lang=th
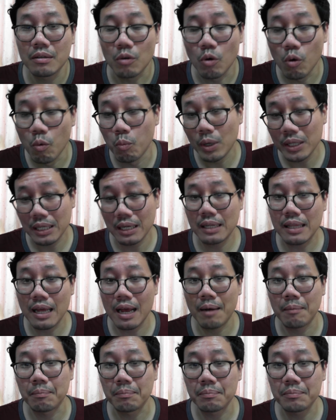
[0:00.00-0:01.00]
คุมวัฒนธร
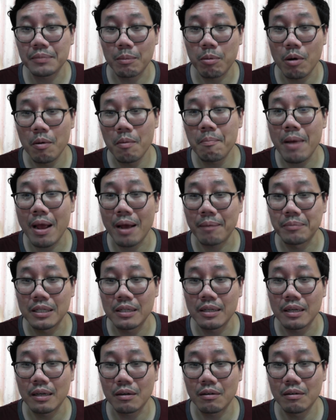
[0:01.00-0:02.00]
รม แต่พอมันแบบนี้เนี่ย